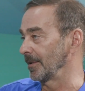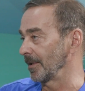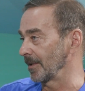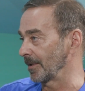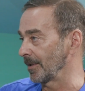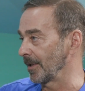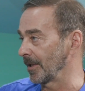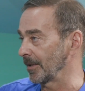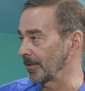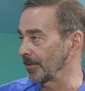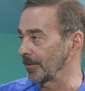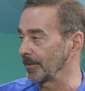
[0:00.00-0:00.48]
не
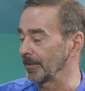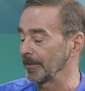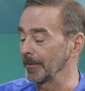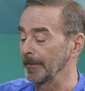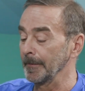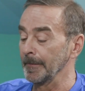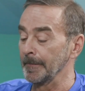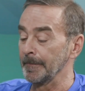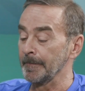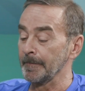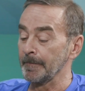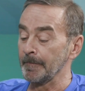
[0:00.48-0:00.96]
знают
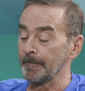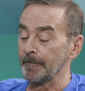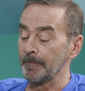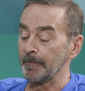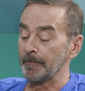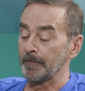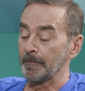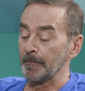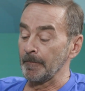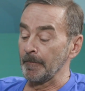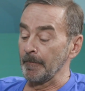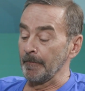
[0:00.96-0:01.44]

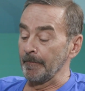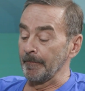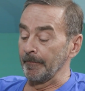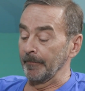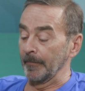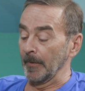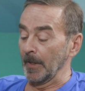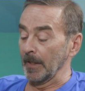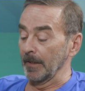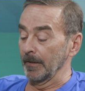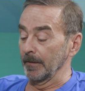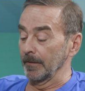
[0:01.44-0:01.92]

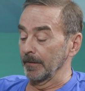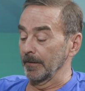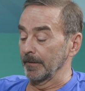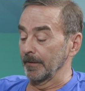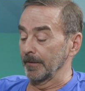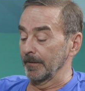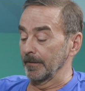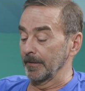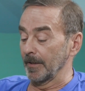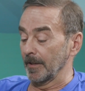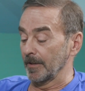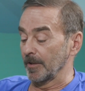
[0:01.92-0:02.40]
э,
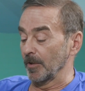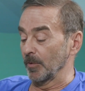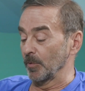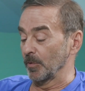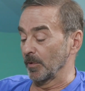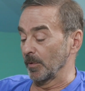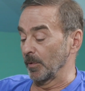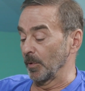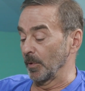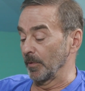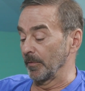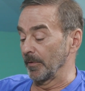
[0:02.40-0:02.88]
наши
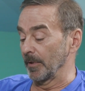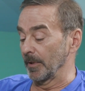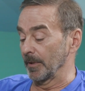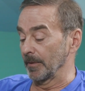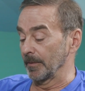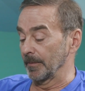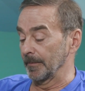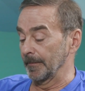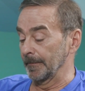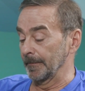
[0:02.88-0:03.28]
условия.